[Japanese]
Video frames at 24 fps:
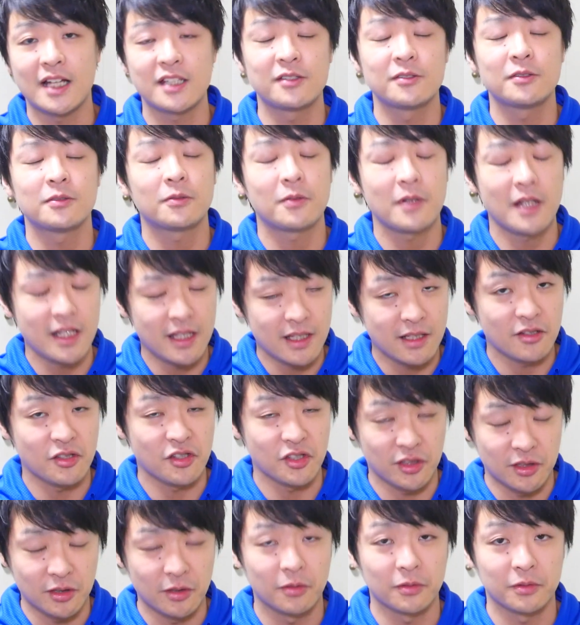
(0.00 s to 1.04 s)
足のトレーニング
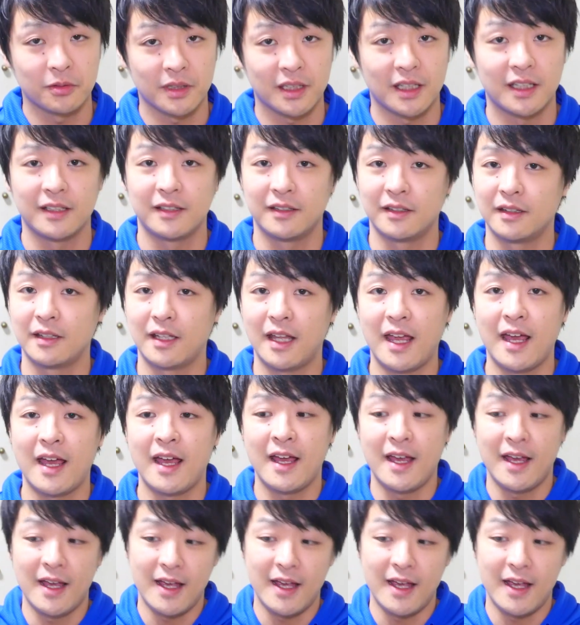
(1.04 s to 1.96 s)
しようとか言って、